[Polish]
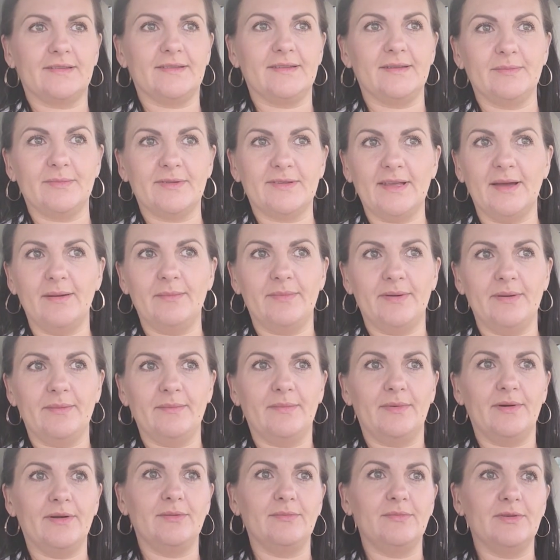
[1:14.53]
z tym
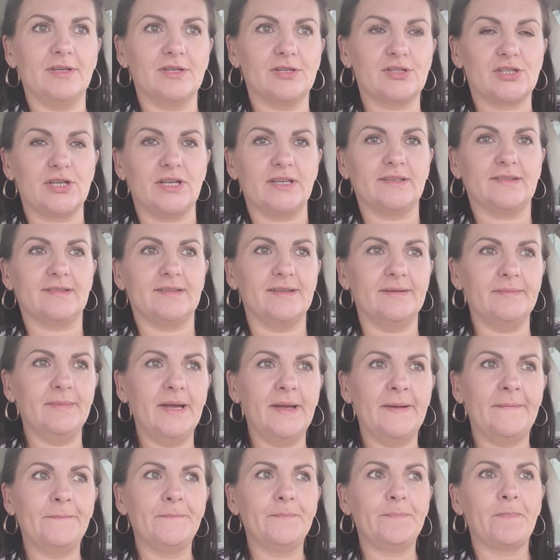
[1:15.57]
zębem moim nieszczęsnym,
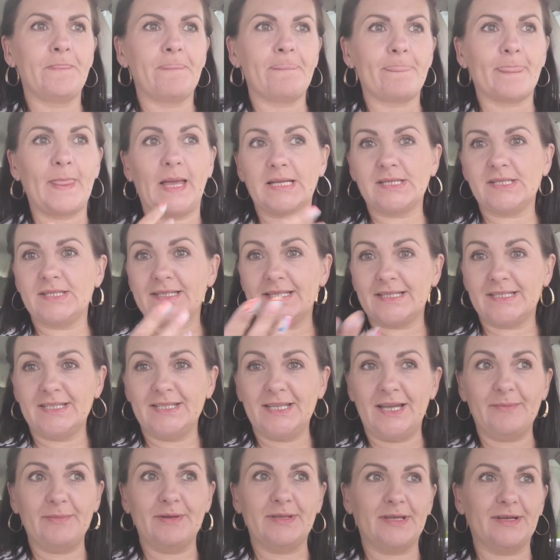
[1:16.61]
także
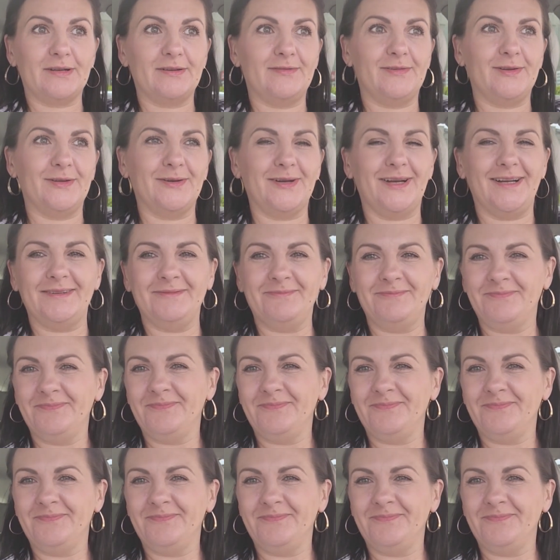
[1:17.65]
zaczynamy tego vloga.